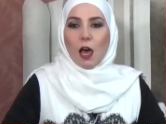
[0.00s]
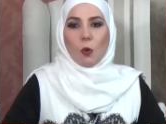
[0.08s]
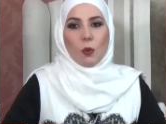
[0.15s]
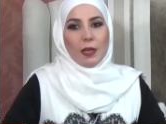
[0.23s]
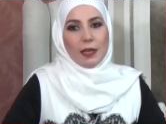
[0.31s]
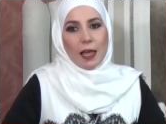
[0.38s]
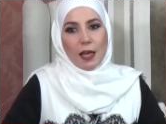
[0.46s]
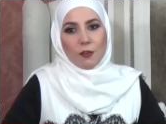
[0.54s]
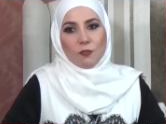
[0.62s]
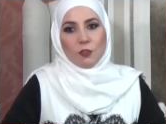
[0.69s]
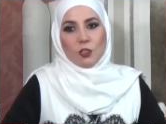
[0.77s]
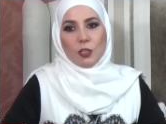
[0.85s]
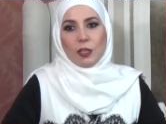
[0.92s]
او
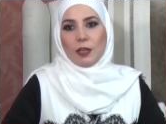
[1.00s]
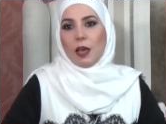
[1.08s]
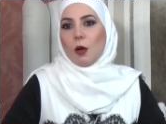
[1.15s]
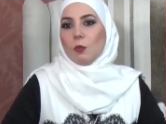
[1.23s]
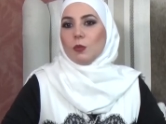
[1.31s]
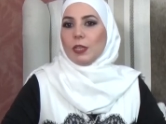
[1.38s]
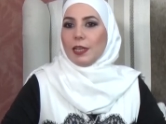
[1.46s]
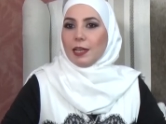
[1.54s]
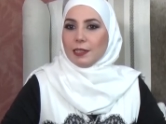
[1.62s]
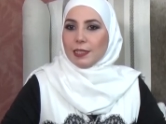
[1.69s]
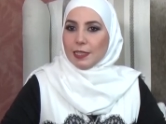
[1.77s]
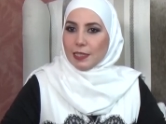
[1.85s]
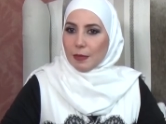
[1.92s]
النافشه او
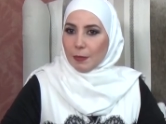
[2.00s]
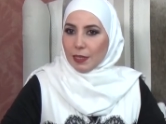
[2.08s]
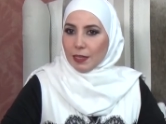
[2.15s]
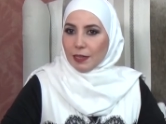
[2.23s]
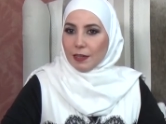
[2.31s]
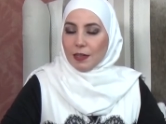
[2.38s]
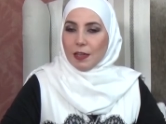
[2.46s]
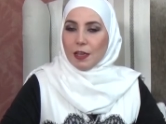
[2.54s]
موديلات السمكه